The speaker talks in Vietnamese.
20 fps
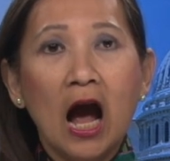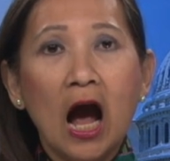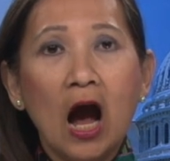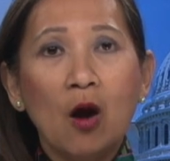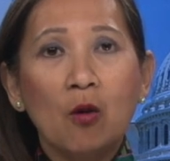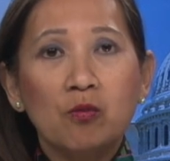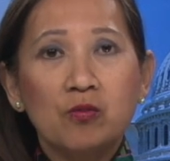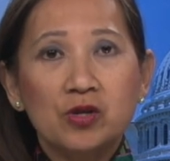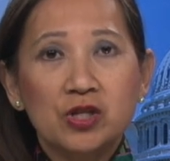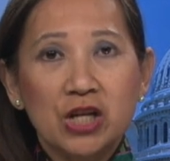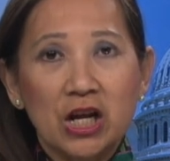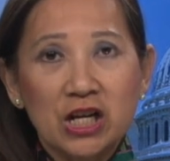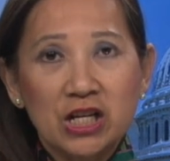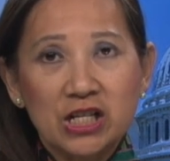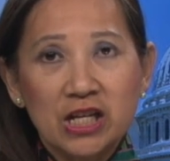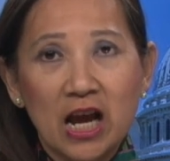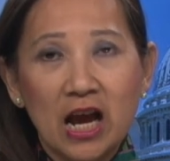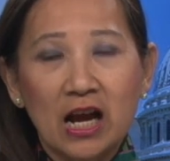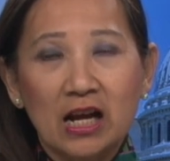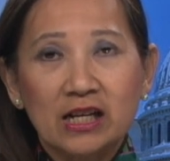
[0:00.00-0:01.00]
ông sẵn
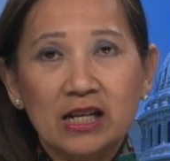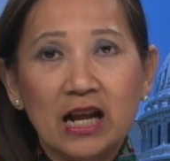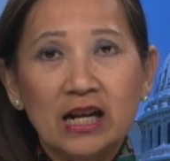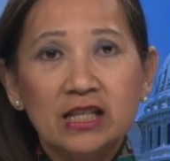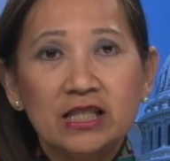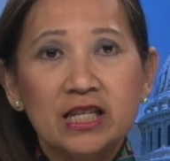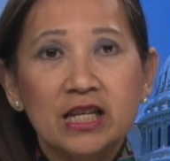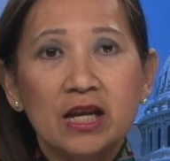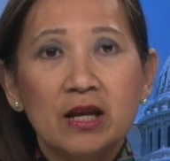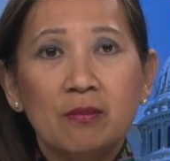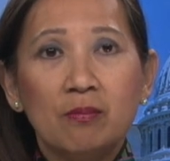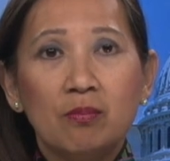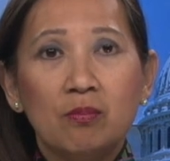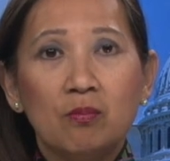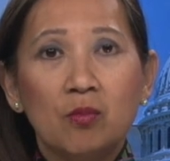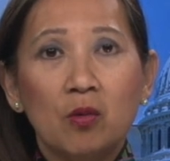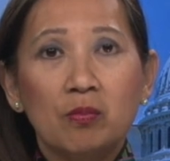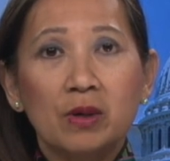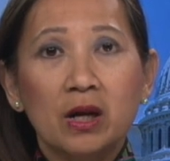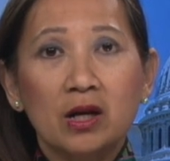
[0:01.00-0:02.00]
sàng đánh thêm
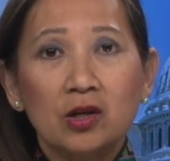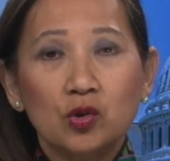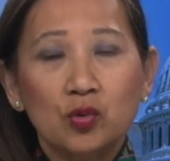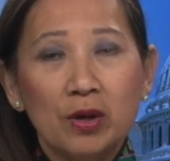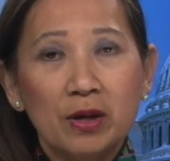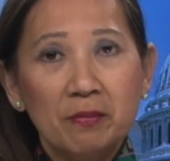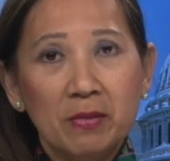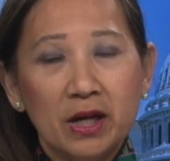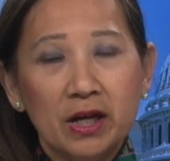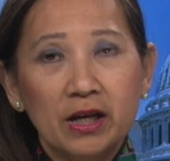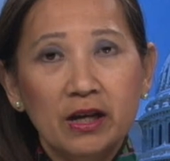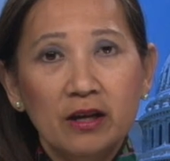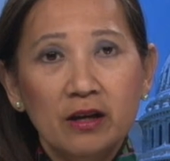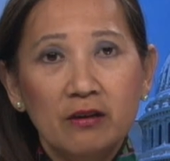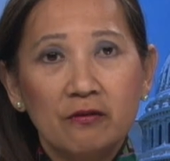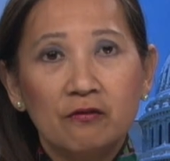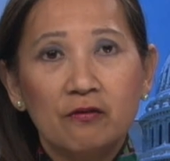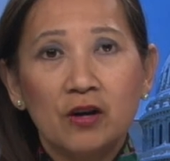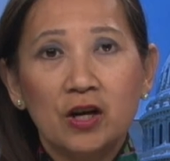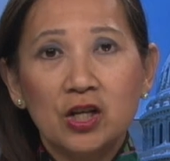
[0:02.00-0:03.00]
một đợt thuế mới
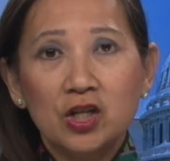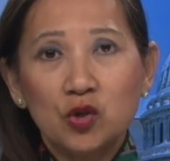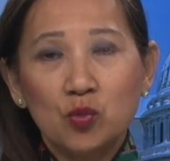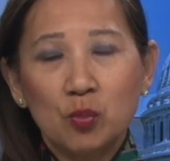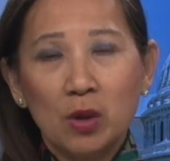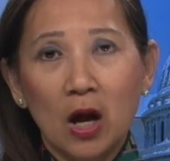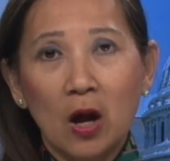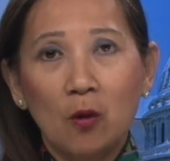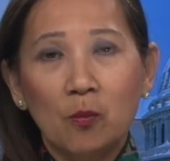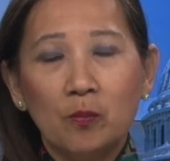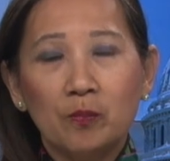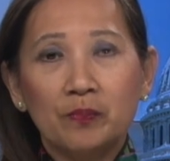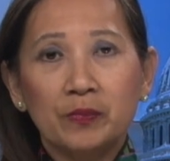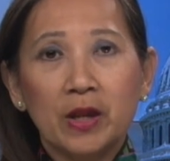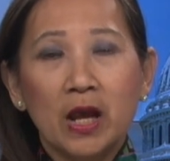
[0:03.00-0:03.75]
với Trung Cộng